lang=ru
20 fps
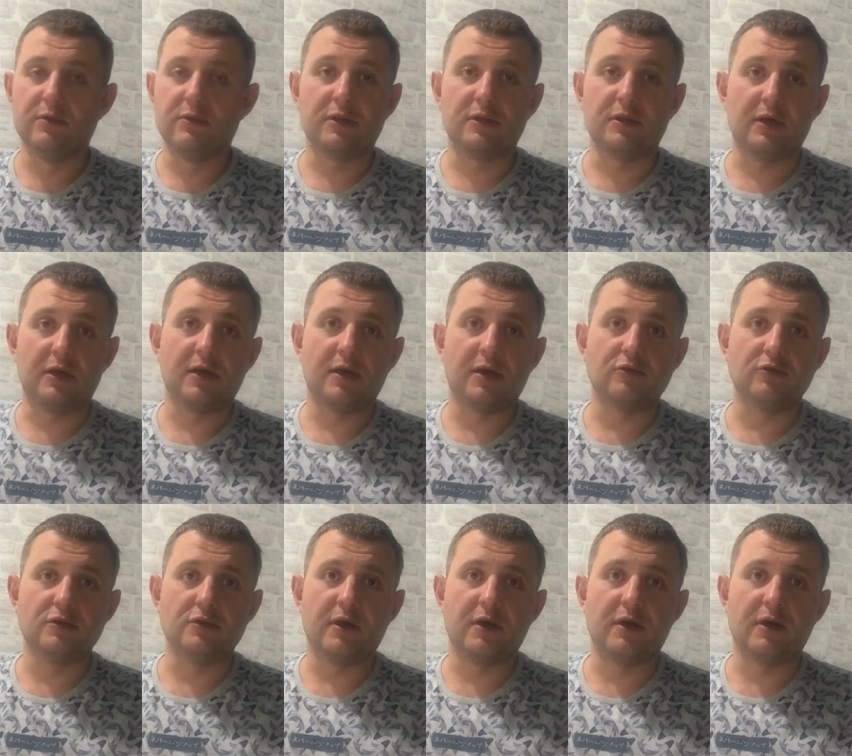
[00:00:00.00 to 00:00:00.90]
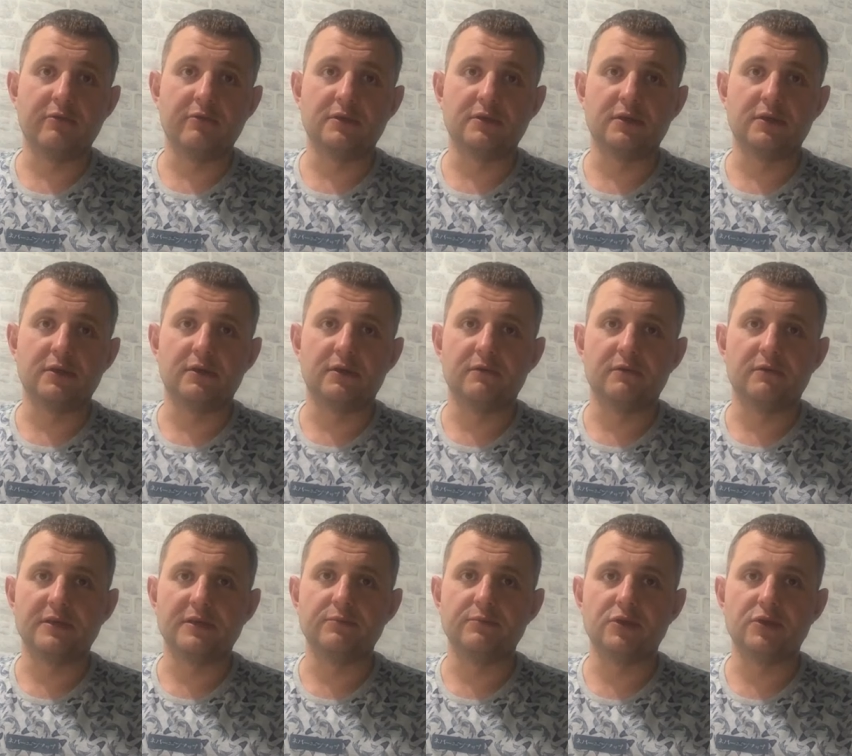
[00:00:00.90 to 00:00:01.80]
Именно тогда установился
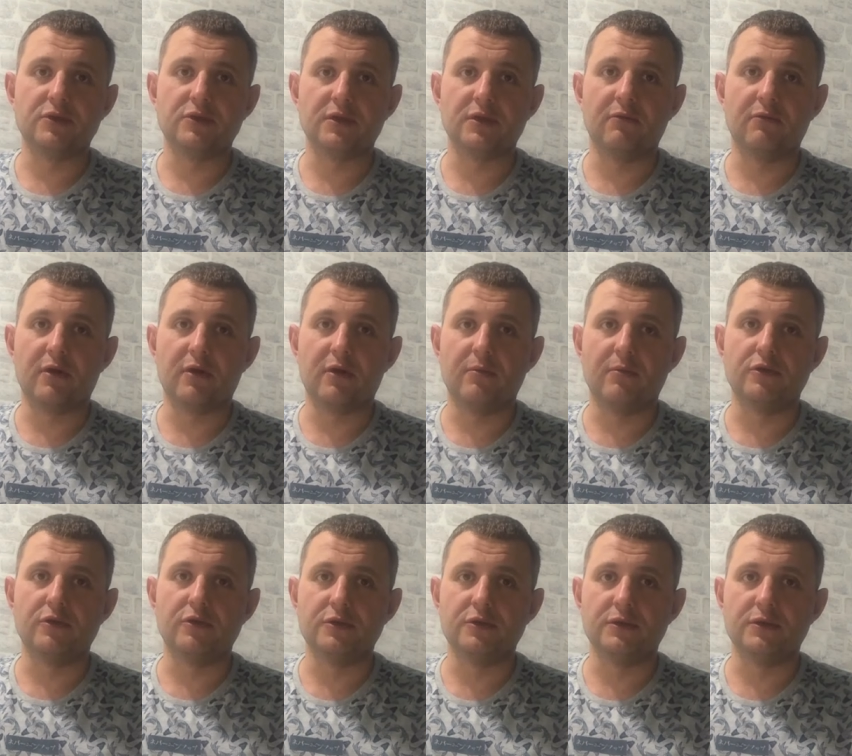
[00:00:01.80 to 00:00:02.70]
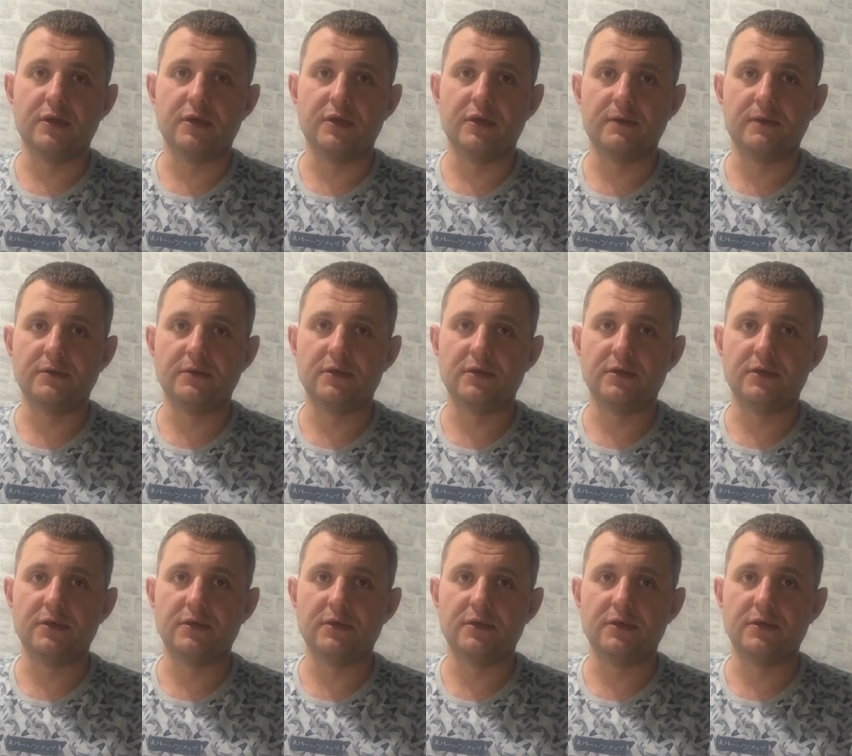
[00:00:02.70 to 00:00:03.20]
восьмичасовой рабочий день.